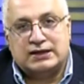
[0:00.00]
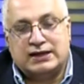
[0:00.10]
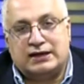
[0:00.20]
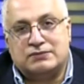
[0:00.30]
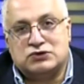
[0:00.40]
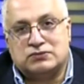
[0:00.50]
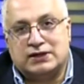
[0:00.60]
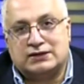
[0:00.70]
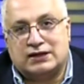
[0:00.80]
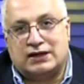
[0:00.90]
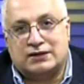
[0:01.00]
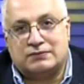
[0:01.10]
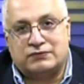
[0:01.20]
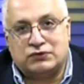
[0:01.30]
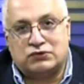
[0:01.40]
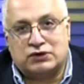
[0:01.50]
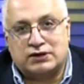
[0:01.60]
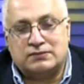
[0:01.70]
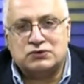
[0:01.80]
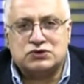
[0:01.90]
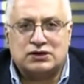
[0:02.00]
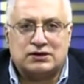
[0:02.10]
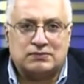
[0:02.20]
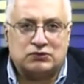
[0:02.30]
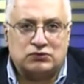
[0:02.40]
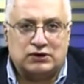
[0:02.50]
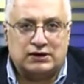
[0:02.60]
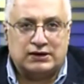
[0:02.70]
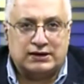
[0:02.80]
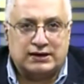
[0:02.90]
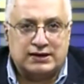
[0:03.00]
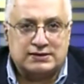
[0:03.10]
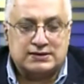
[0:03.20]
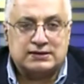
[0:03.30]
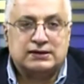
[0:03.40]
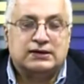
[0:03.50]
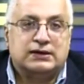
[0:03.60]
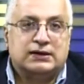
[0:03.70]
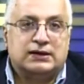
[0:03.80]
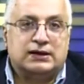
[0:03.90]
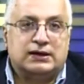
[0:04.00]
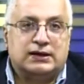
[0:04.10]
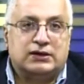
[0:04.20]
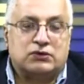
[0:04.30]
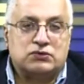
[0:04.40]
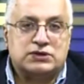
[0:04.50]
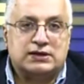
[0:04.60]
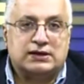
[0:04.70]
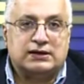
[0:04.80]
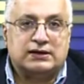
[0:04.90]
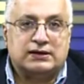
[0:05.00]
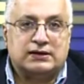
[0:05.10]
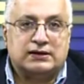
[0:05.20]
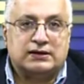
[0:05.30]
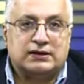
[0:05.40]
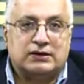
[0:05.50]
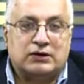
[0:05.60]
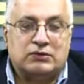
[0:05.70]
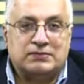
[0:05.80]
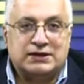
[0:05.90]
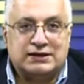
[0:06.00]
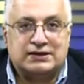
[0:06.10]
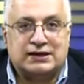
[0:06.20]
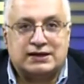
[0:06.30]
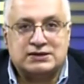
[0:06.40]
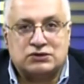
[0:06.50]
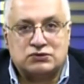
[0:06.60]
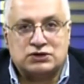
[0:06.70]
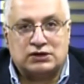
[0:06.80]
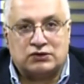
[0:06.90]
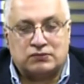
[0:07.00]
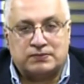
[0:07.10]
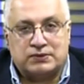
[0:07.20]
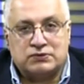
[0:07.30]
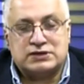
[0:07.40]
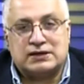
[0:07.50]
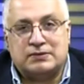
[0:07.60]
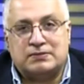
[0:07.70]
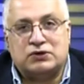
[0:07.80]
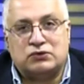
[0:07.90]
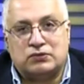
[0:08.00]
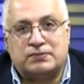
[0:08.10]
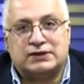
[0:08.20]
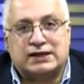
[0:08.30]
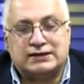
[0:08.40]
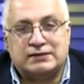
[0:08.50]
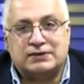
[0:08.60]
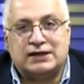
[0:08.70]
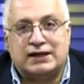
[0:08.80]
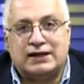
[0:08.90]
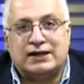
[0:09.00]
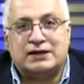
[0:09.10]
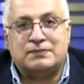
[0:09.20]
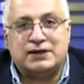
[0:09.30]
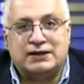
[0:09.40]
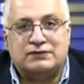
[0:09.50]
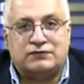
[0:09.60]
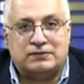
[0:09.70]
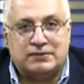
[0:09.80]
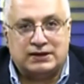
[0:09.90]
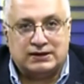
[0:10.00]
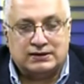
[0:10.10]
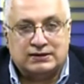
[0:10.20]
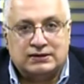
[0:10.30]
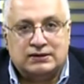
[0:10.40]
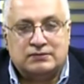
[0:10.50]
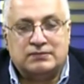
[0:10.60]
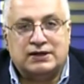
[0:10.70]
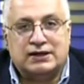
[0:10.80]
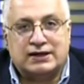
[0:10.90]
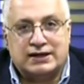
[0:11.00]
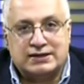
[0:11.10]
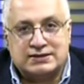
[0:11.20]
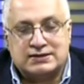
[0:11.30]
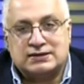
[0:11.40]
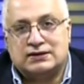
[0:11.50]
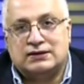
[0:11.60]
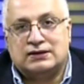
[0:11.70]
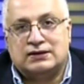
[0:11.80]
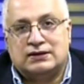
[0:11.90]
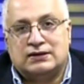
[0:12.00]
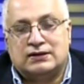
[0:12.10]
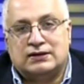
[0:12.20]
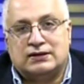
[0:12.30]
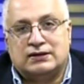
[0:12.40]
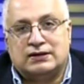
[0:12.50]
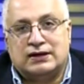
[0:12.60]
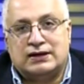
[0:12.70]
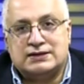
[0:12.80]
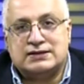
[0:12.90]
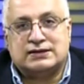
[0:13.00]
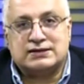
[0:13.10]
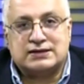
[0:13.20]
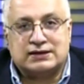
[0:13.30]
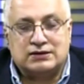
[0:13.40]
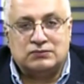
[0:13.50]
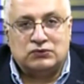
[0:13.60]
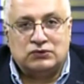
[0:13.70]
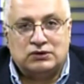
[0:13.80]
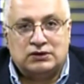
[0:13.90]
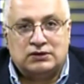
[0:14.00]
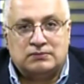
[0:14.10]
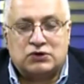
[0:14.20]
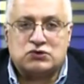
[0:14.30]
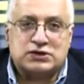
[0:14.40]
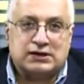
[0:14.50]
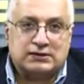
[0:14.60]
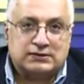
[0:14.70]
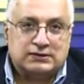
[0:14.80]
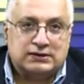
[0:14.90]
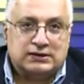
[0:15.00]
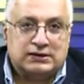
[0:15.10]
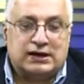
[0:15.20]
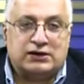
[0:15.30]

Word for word: يعني منذ بداية الحرب في أوكرانيا بيصار موضوع الغاز الروسي آه، أو إمدادات الغاز الروسي لأوروبا والسبب أن أوروبا تعتمد على 40% من الغاز آه، الذي تستخدمه من روسيا يعني